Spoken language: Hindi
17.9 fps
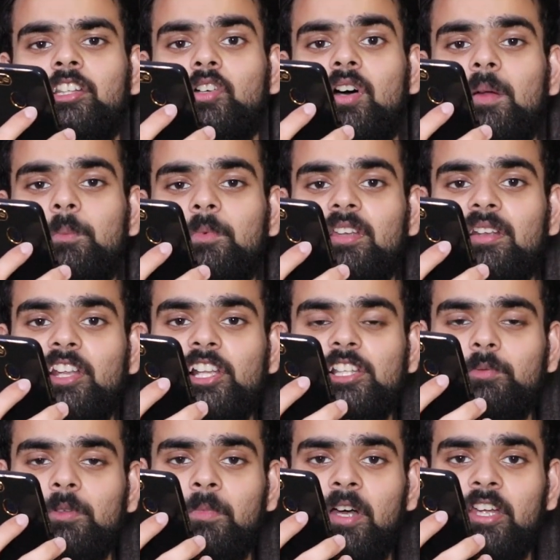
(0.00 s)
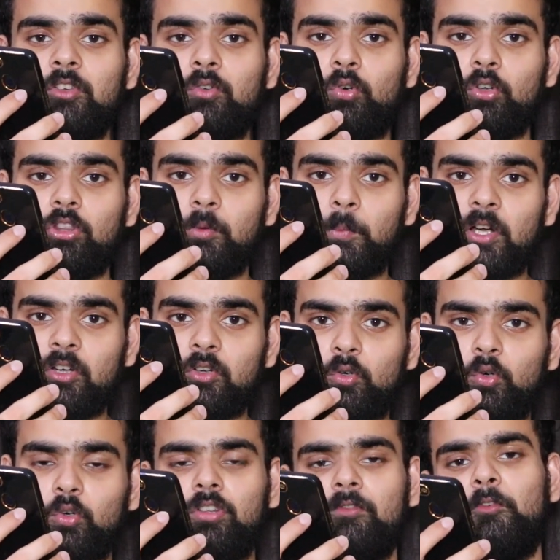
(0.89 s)
तो आपकी रील्स पर भाई खुद ब
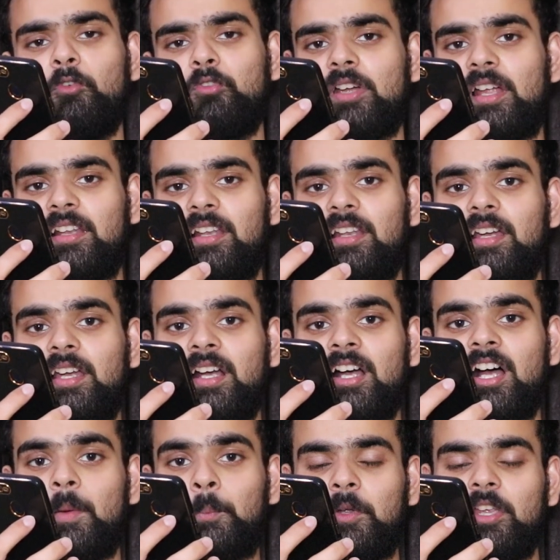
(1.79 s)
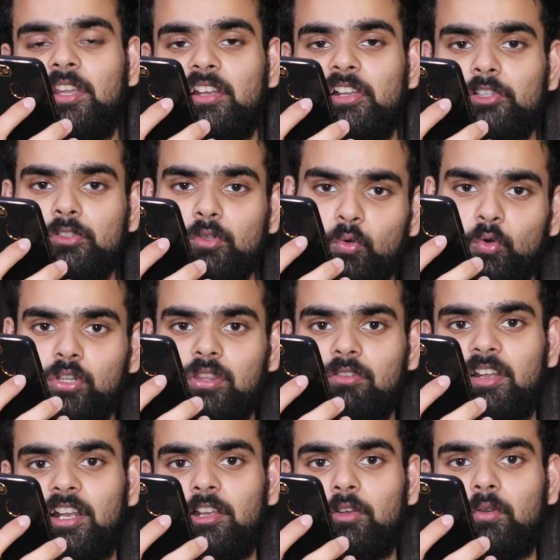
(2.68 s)
खुद व्यूज़ आने लगेगा आपकी रील्स खुद
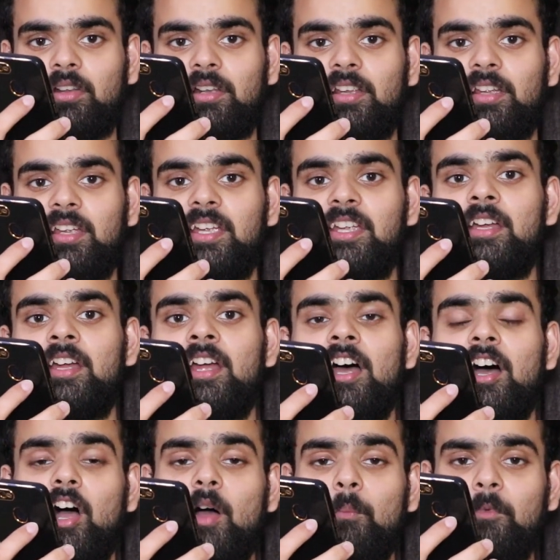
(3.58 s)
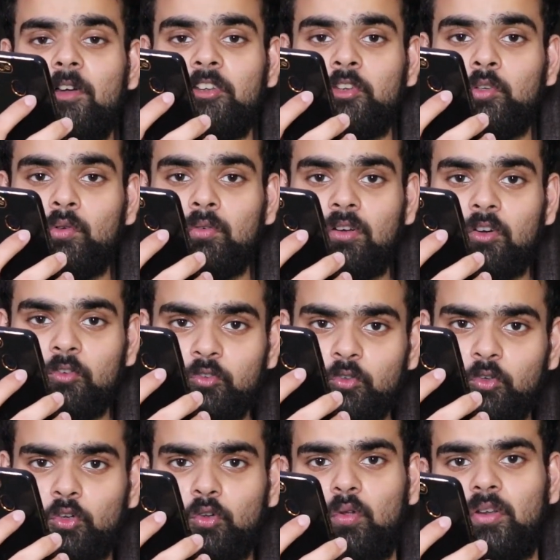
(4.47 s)
वायरल होने लगेगी आपका न्यू अकाउंट
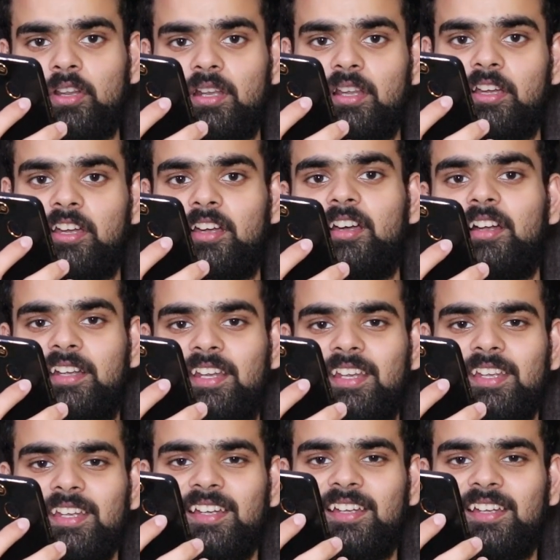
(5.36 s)
ग्रो होने लगेगा ठीक